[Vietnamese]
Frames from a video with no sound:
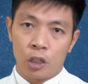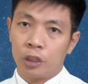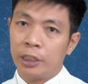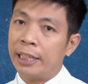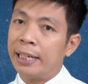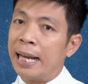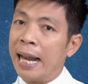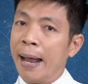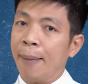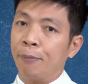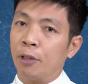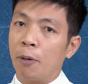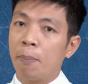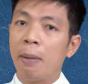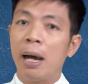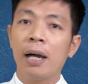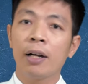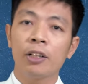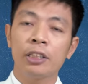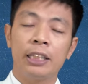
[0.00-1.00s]
nó sẽ làm cho
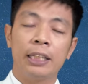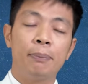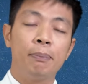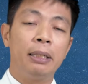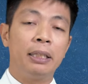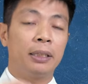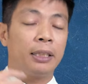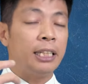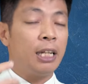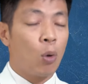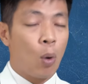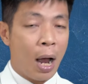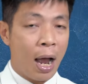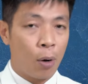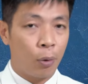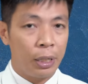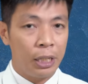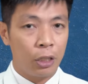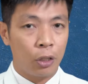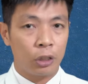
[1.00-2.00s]
mỡ nó sẽ bị tiêu
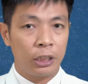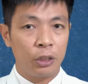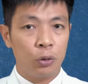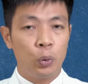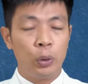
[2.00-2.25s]
hao đi nó sẽ